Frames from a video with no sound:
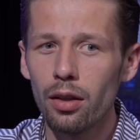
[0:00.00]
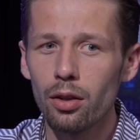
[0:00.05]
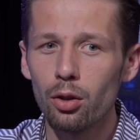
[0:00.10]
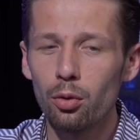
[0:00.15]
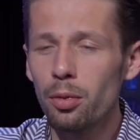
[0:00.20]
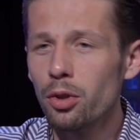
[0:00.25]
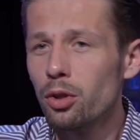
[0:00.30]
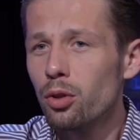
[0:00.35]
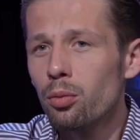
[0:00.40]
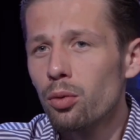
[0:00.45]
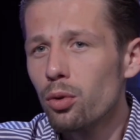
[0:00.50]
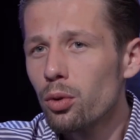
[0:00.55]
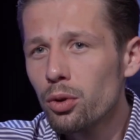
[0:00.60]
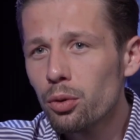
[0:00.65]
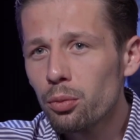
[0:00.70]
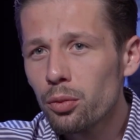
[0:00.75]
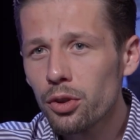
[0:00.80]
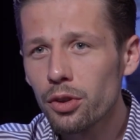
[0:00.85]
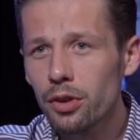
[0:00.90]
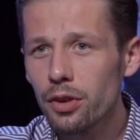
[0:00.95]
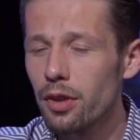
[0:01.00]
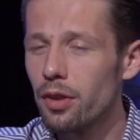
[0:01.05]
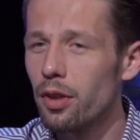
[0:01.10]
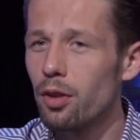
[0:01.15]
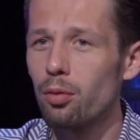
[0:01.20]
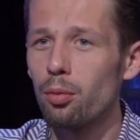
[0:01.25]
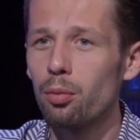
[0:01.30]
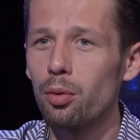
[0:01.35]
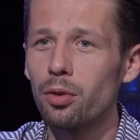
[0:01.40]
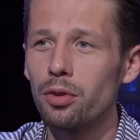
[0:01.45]
Дубинскому тоже можно
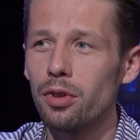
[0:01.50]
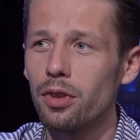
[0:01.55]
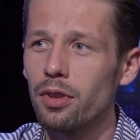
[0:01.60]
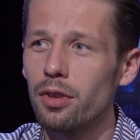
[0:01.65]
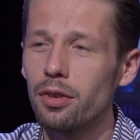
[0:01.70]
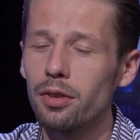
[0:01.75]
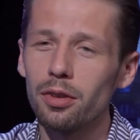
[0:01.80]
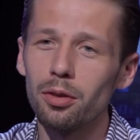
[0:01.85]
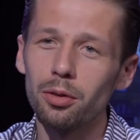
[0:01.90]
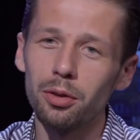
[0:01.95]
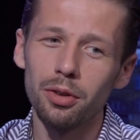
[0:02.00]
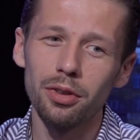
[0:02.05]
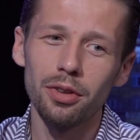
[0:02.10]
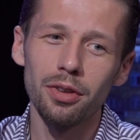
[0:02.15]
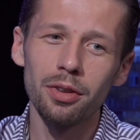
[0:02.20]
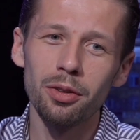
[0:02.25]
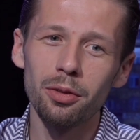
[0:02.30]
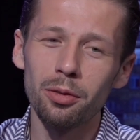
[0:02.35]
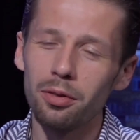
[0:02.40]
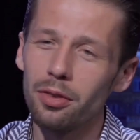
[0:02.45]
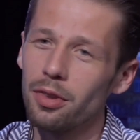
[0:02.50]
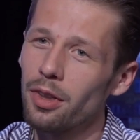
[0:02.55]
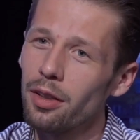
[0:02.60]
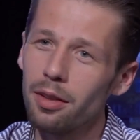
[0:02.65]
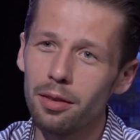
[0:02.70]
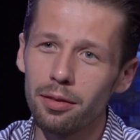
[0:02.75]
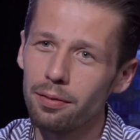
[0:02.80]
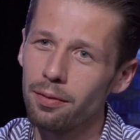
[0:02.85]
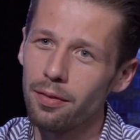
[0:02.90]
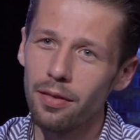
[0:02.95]
задать вопрос, сказать, слушай, ну ты
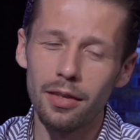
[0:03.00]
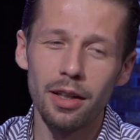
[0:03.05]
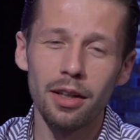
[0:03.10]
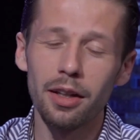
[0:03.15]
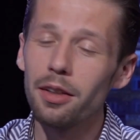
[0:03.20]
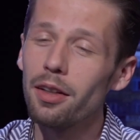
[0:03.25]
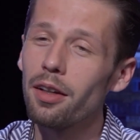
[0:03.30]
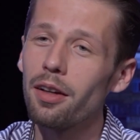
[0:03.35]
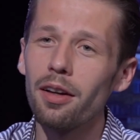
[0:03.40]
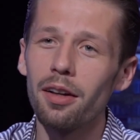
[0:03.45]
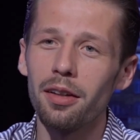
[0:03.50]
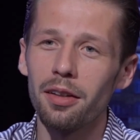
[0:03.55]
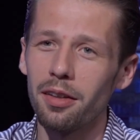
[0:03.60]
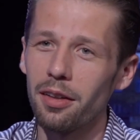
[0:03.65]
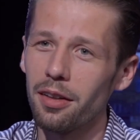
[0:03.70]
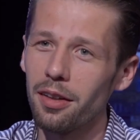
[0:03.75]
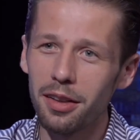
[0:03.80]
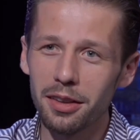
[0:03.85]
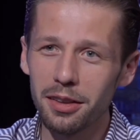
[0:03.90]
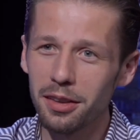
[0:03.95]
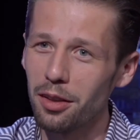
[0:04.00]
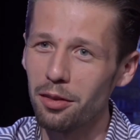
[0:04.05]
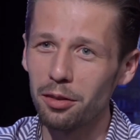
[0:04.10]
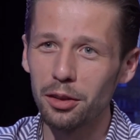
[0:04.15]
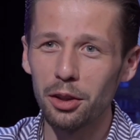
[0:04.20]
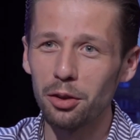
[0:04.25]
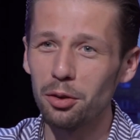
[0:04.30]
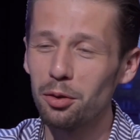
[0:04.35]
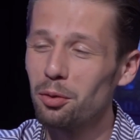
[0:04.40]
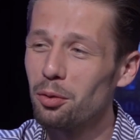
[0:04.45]
радикальный,
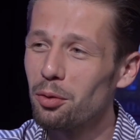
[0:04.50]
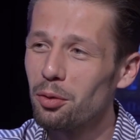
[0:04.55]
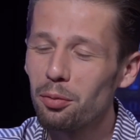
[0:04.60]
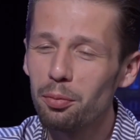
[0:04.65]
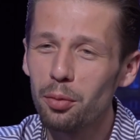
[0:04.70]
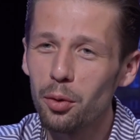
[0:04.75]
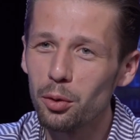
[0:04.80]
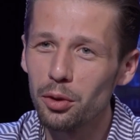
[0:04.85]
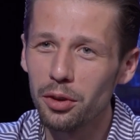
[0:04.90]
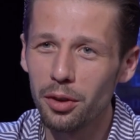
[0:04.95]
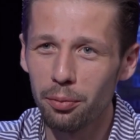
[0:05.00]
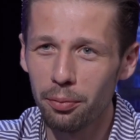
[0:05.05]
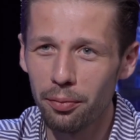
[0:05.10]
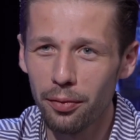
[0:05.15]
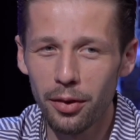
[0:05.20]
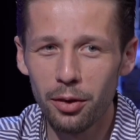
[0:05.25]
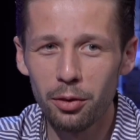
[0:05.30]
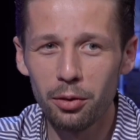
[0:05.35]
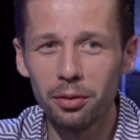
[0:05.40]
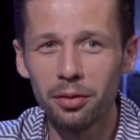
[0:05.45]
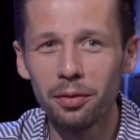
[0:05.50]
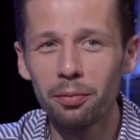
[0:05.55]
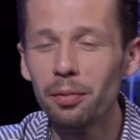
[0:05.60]
красавчик, ну вот просто ну,